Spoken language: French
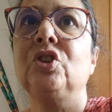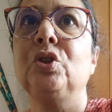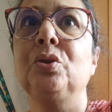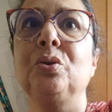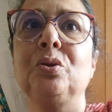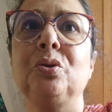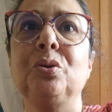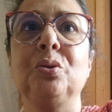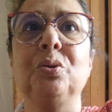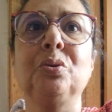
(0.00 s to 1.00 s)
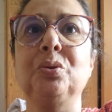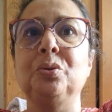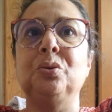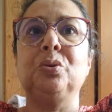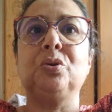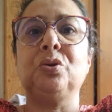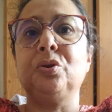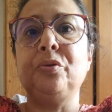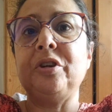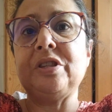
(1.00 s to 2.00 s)

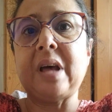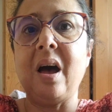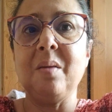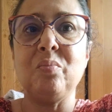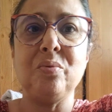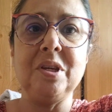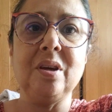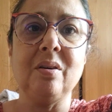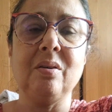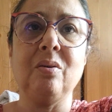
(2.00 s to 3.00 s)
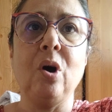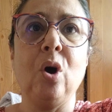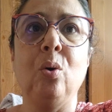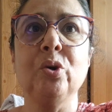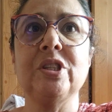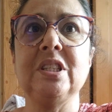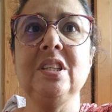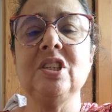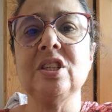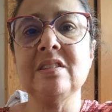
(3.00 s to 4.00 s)
je, fais ça. Et puis euh,
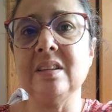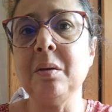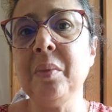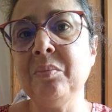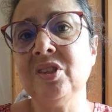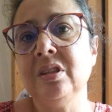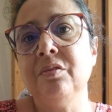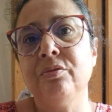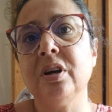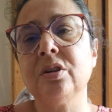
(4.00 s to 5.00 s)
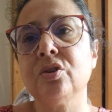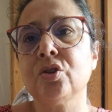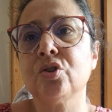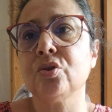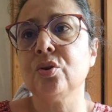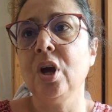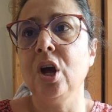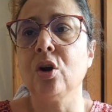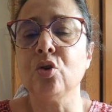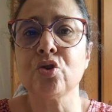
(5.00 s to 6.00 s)
aussi, j'essaie, même si des fois, je,
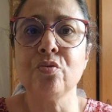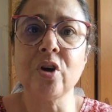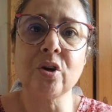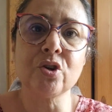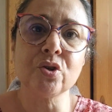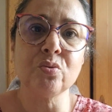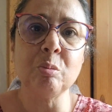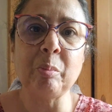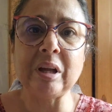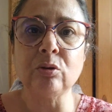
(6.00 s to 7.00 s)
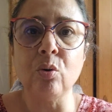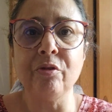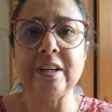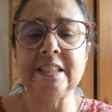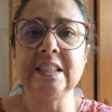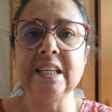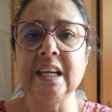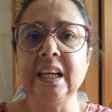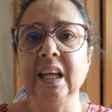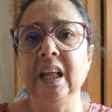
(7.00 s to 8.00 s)
quand je vois que je ne suis pas trop
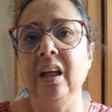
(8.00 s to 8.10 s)
fatiguée,